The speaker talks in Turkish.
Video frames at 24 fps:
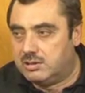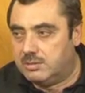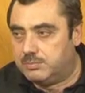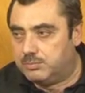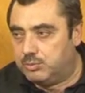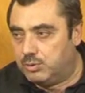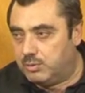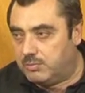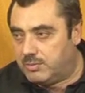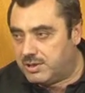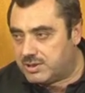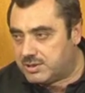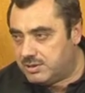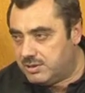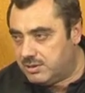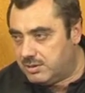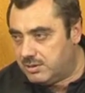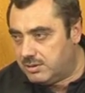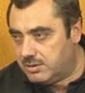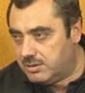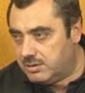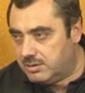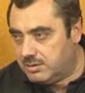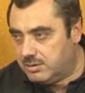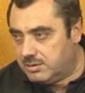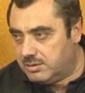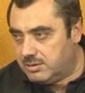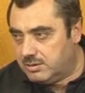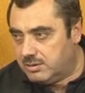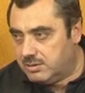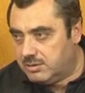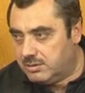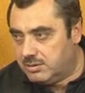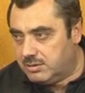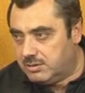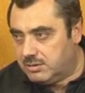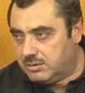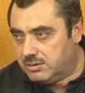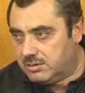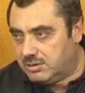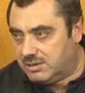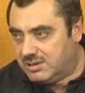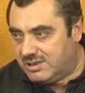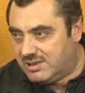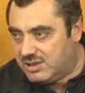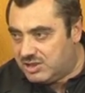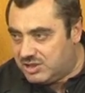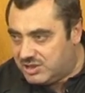diplomasi
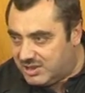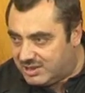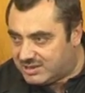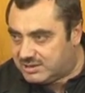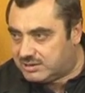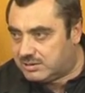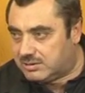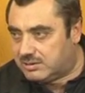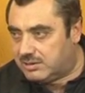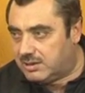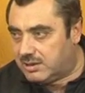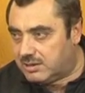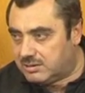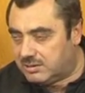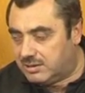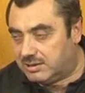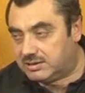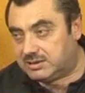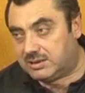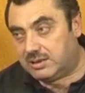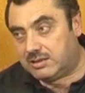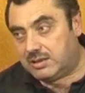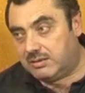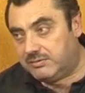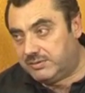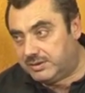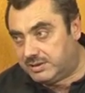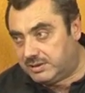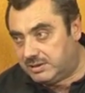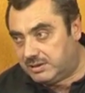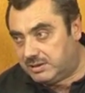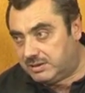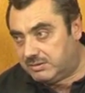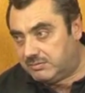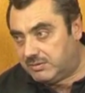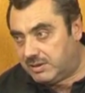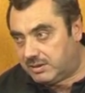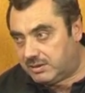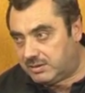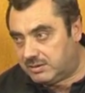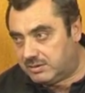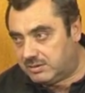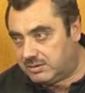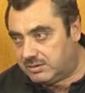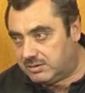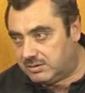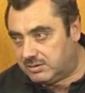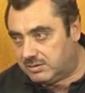ince sırlar nazara verilir ve
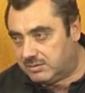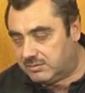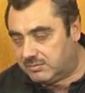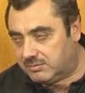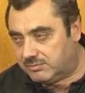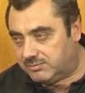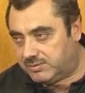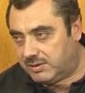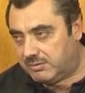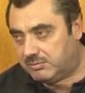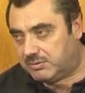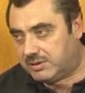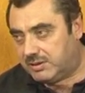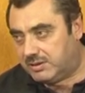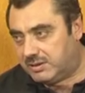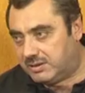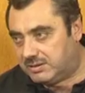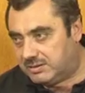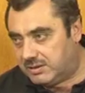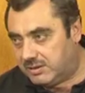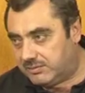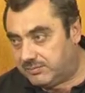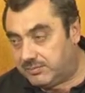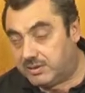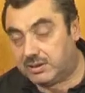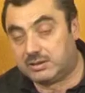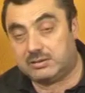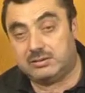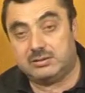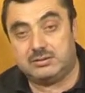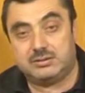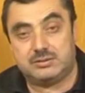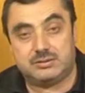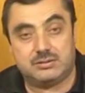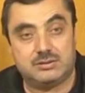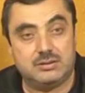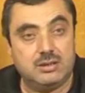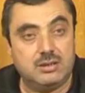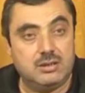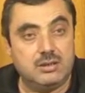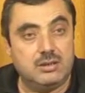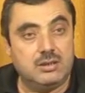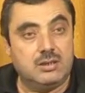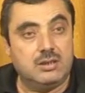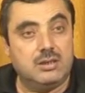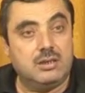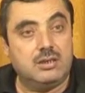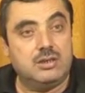fevkalade farklıdır.
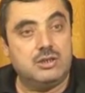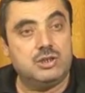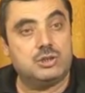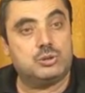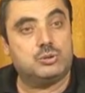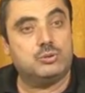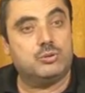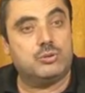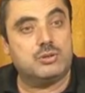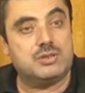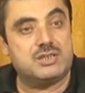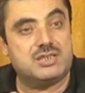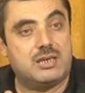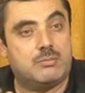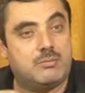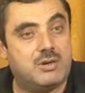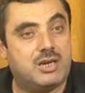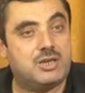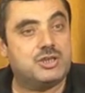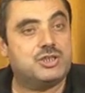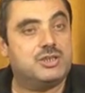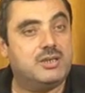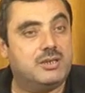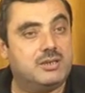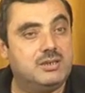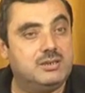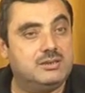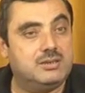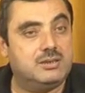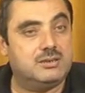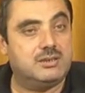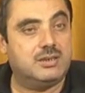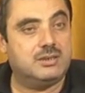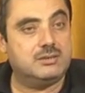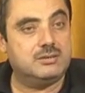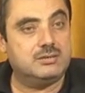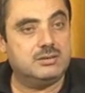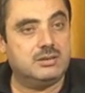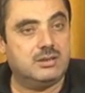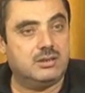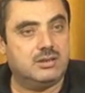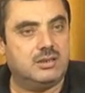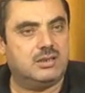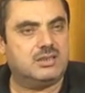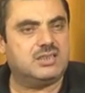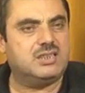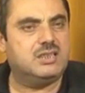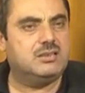İşte o Zemahşeri denen
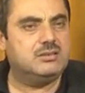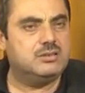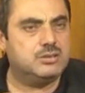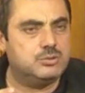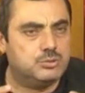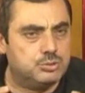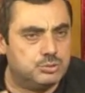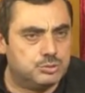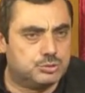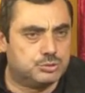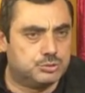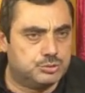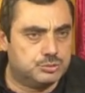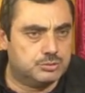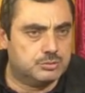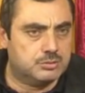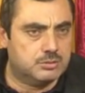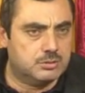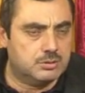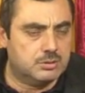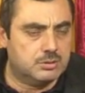kendi Türk